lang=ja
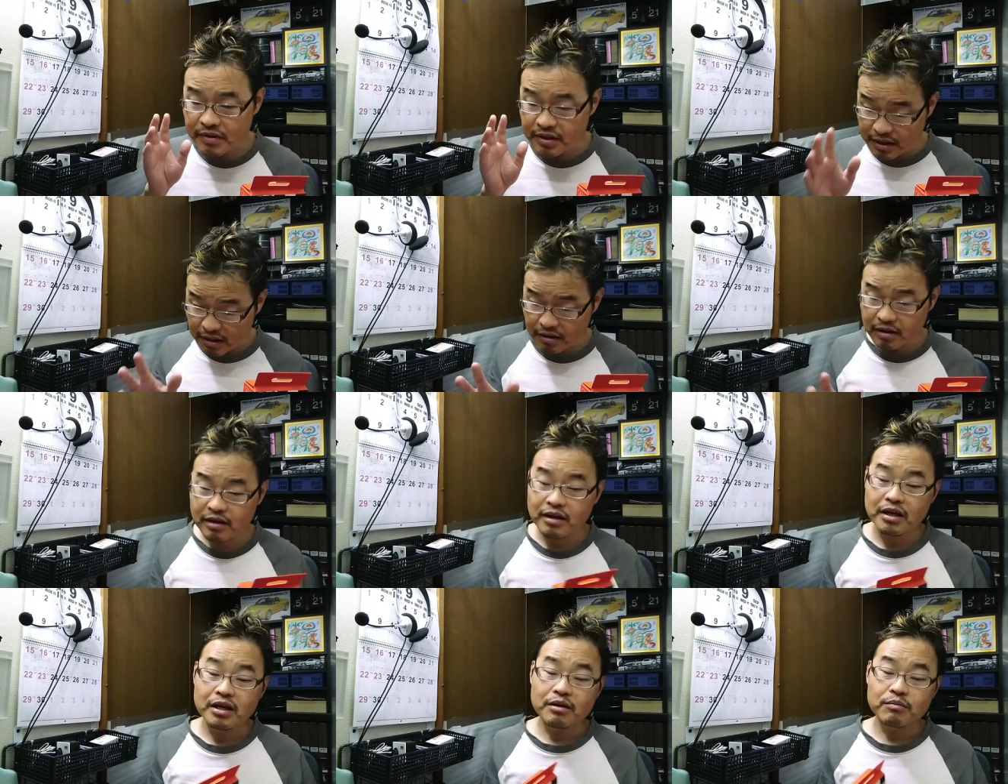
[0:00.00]
で、
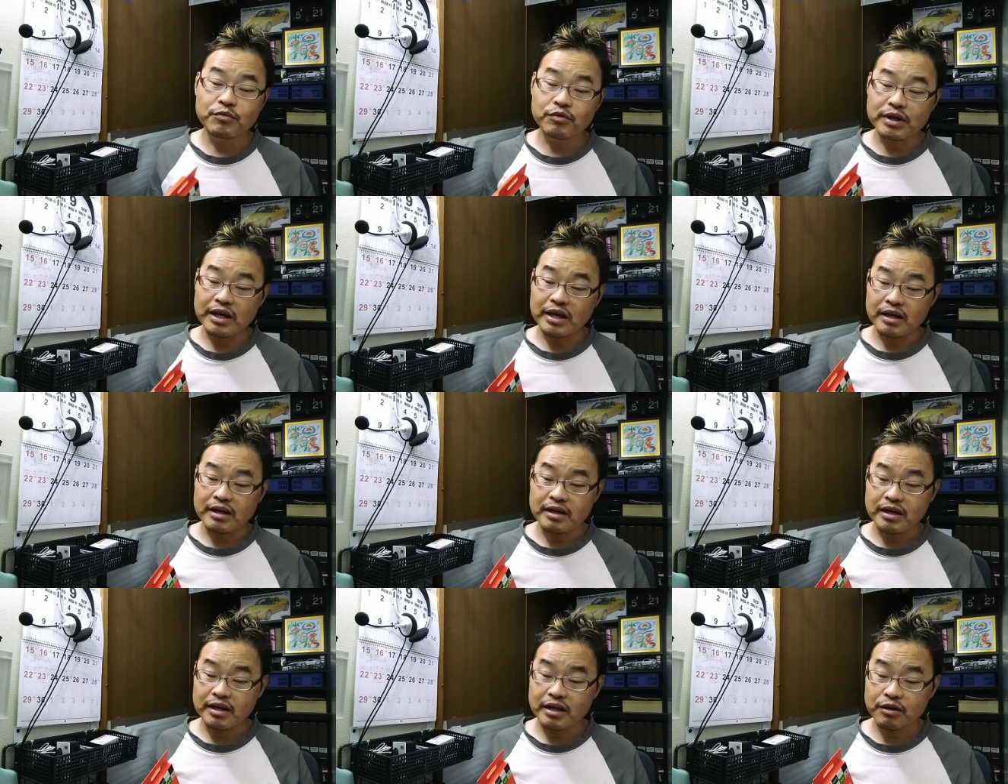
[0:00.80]
もうね、
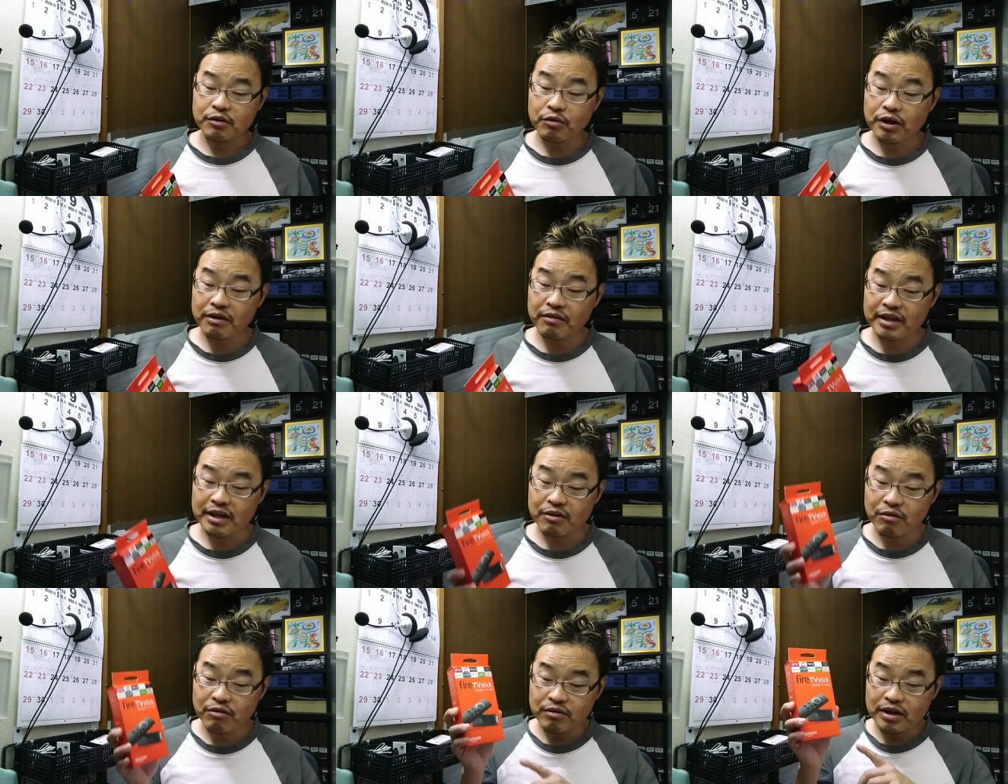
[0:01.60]
えー、これは
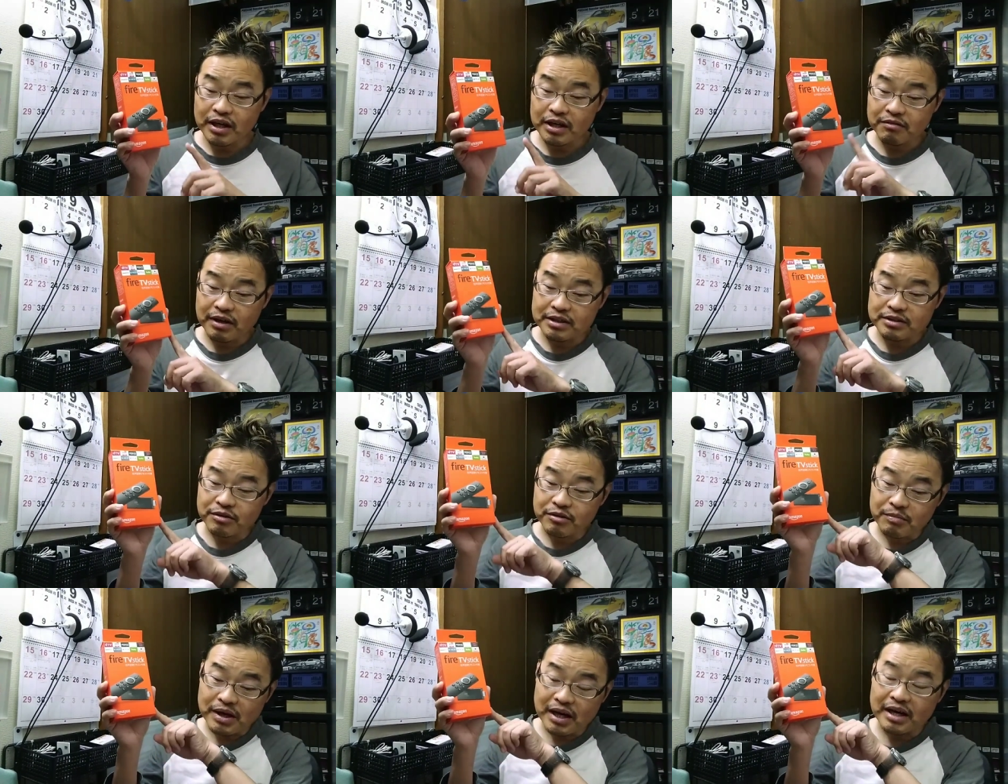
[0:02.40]
ね、今回は、そ
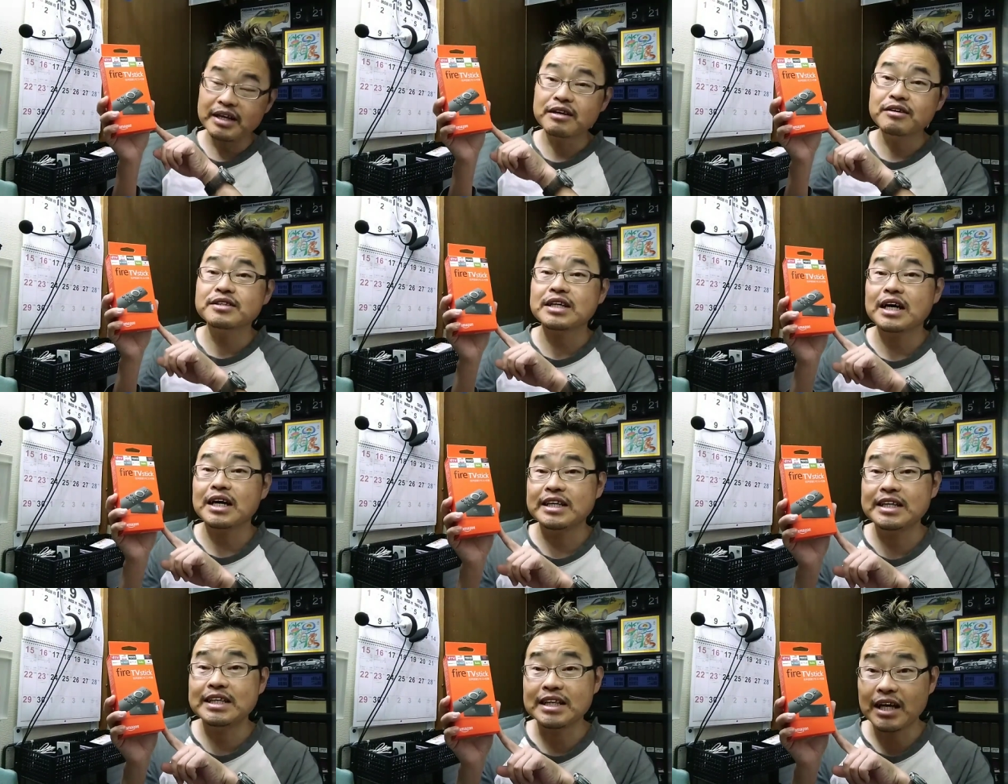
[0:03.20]
の、まあ、
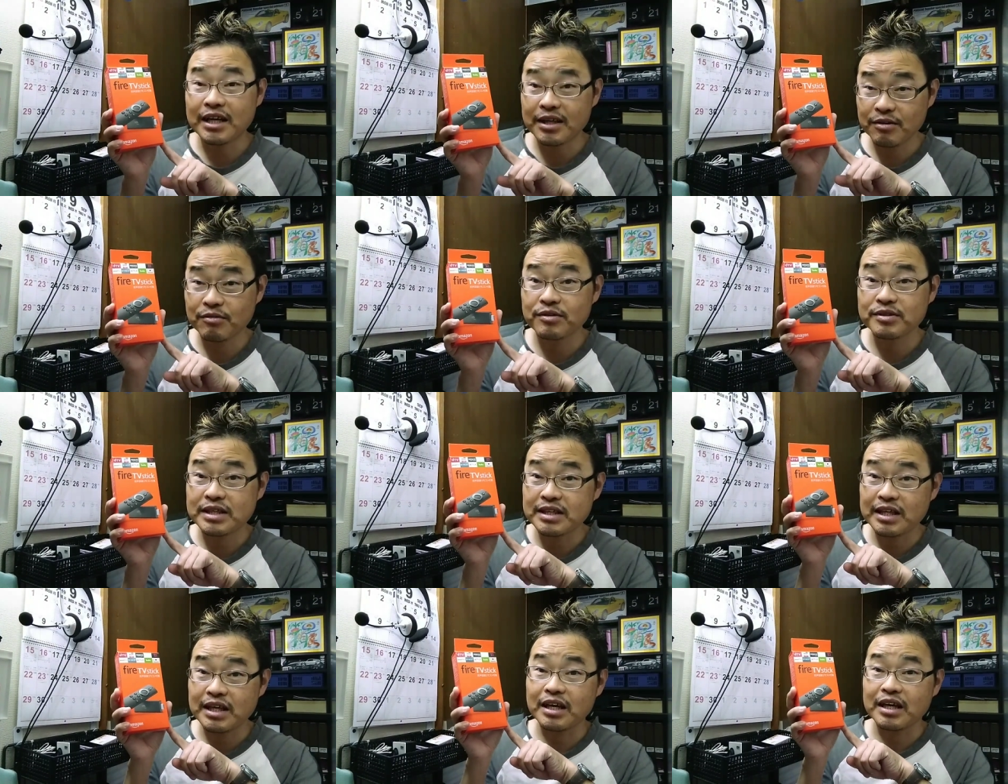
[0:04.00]
アレクサに対応し
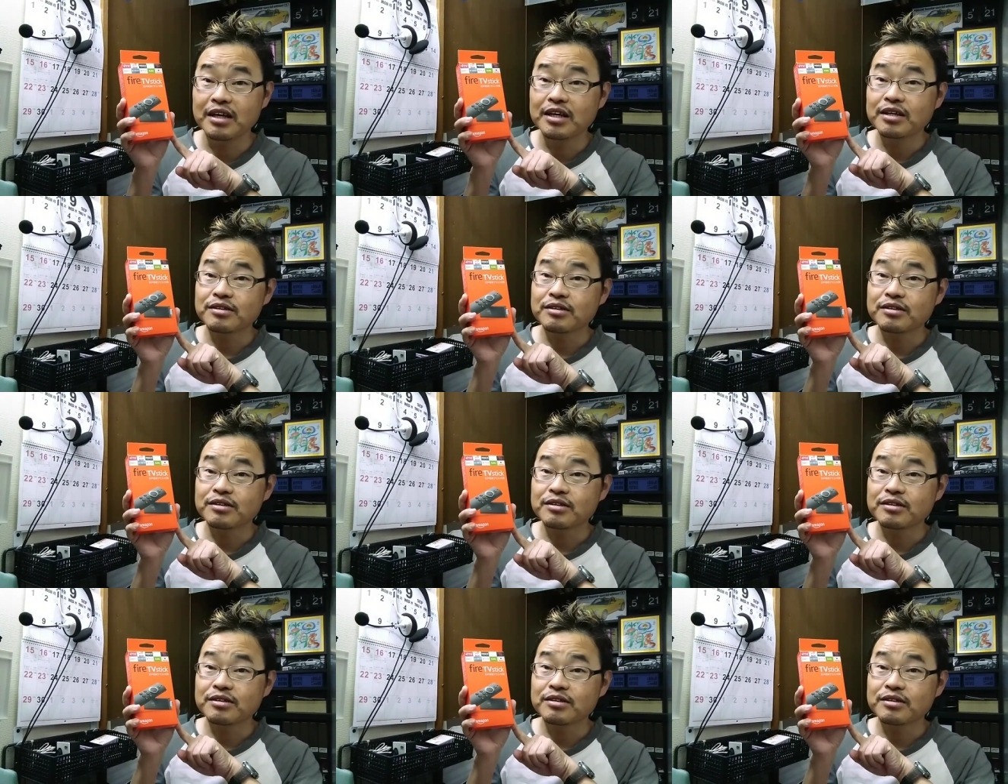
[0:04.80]
てて、